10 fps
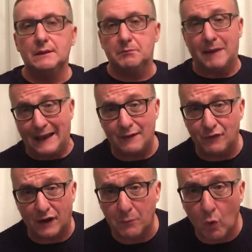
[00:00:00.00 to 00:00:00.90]
magari
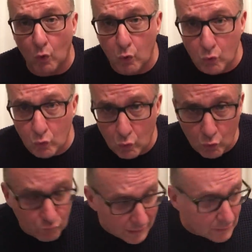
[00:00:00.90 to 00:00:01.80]
faremo un,
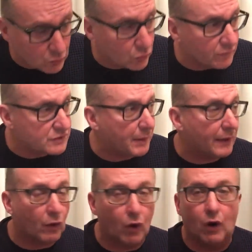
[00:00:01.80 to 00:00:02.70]
un video dove
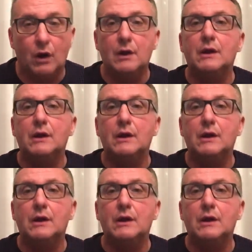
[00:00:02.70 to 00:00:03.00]
spiegherò